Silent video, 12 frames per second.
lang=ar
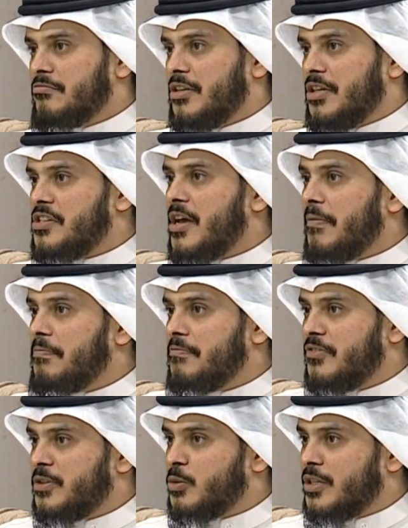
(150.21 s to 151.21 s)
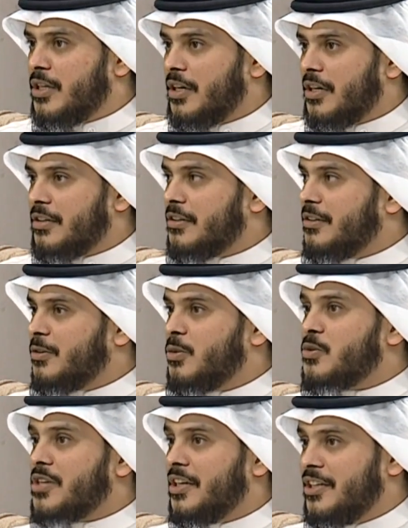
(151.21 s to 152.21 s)
حساب في تويتر
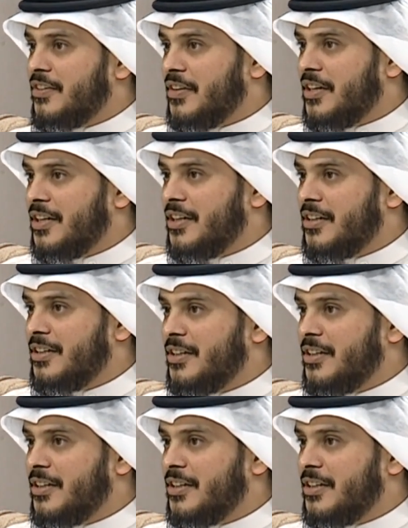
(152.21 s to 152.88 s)
يكون صحيفه